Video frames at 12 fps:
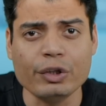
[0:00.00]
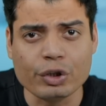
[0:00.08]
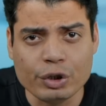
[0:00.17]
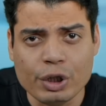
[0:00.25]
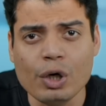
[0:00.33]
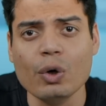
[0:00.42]

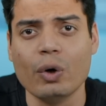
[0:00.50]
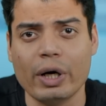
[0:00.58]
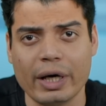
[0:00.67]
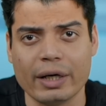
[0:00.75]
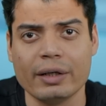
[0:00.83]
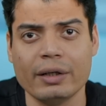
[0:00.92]
इतनी लो
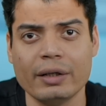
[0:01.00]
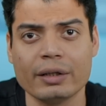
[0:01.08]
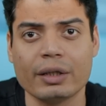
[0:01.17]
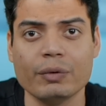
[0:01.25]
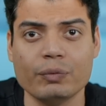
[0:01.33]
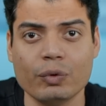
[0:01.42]
है
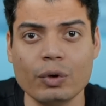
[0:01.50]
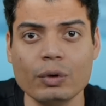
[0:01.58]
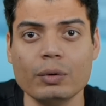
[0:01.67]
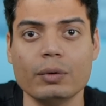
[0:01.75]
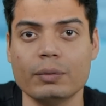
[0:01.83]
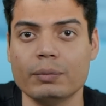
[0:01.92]
कि वो
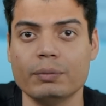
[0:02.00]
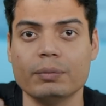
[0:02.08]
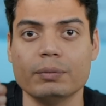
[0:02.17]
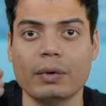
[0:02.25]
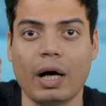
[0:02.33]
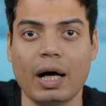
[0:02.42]

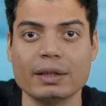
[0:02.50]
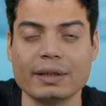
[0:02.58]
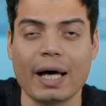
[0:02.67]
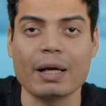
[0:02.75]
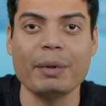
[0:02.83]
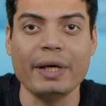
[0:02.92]

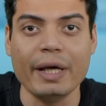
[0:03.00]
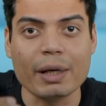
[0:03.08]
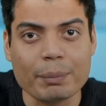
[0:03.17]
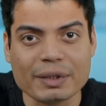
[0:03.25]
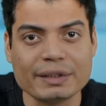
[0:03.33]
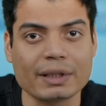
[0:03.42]
हजार में
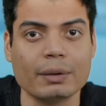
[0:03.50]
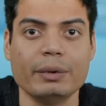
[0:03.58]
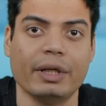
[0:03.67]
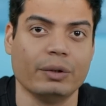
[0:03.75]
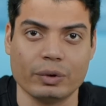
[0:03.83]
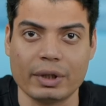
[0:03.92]
एक बच्चे का भी
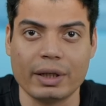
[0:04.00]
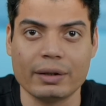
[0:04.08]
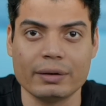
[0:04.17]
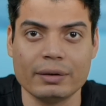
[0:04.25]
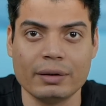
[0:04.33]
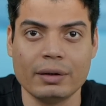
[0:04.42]
नहीं होता है
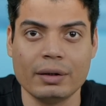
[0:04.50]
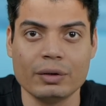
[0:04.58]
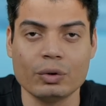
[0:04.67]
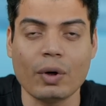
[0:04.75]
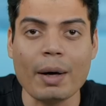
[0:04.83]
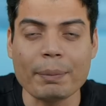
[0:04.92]

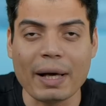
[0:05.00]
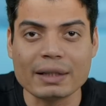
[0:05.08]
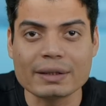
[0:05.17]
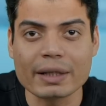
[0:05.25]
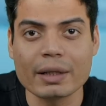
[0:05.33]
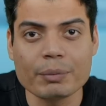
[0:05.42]
तो आप
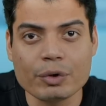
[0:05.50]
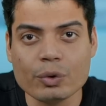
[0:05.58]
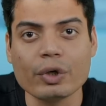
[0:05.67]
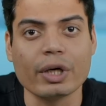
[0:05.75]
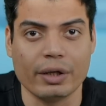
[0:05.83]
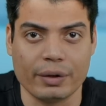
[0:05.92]
ऐसा गेम क्यों
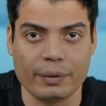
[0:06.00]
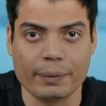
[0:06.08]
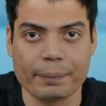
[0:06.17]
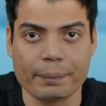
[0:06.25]
खेल रहे हो